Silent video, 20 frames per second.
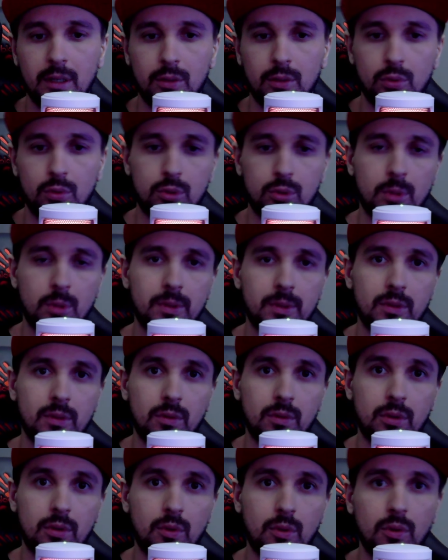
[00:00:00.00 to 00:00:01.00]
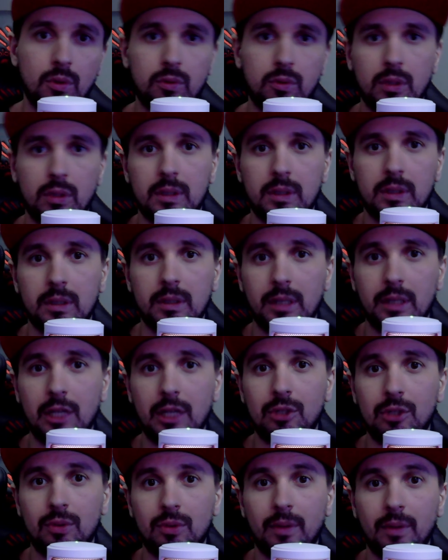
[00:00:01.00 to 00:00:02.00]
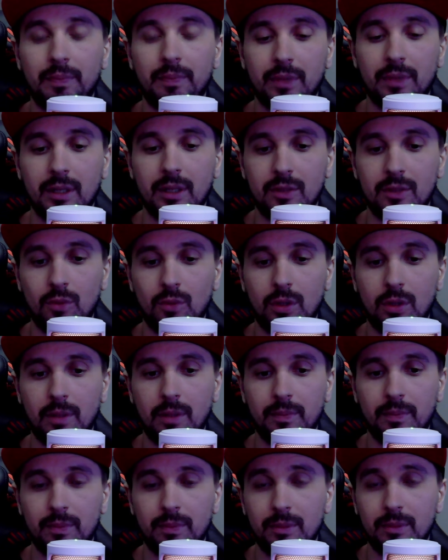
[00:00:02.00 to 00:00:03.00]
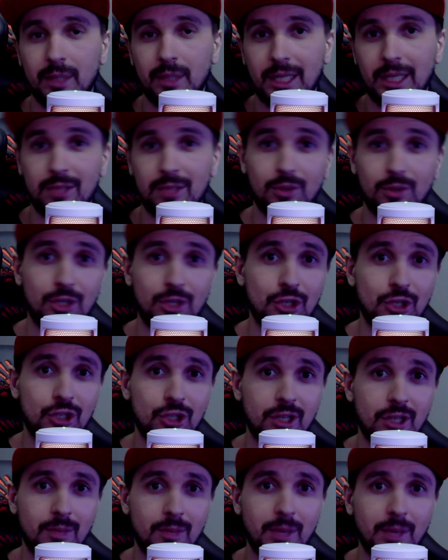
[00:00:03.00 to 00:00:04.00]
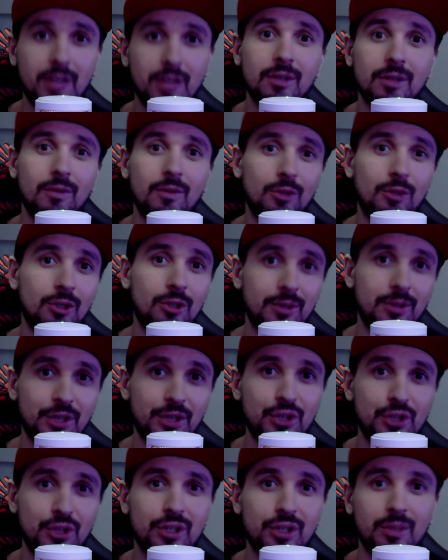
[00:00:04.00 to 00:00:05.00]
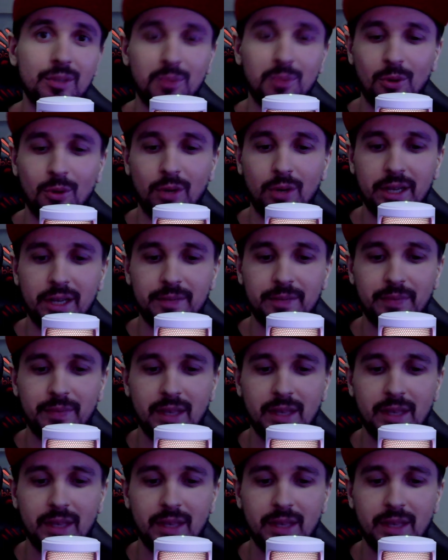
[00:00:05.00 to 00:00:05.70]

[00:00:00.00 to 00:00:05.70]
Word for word: Ну, собственно, вот такое вот у нас качество звука. Раз, два, три, четыре, пять. Вышел зайчик погулять.